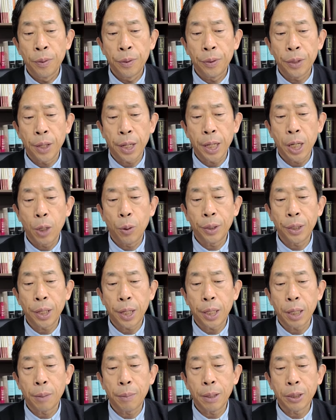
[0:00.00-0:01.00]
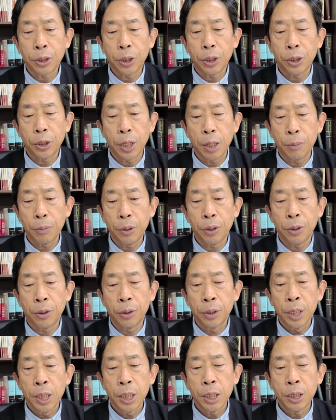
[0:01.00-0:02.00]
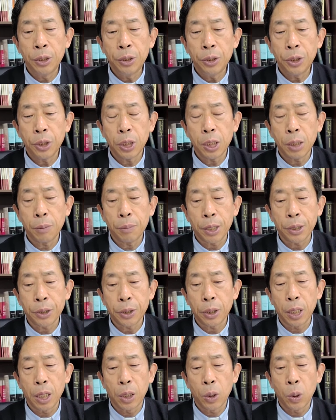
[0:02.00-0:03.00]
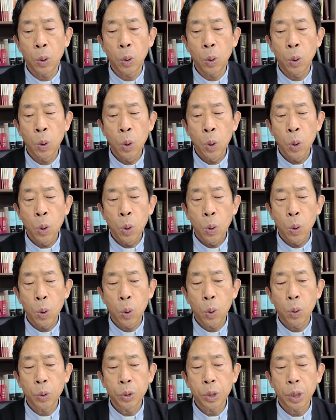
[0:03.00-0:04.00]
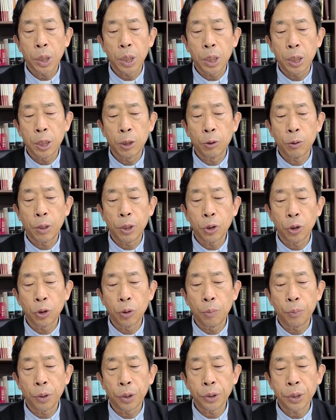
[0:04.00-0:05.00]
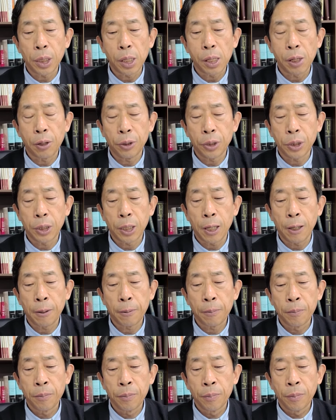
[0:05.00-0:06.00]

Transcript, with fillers: 나라와 나라가 맞서 일어나며 큰 지진이 발생하고 곳곳에 기근과 전염병이 생길 것이다.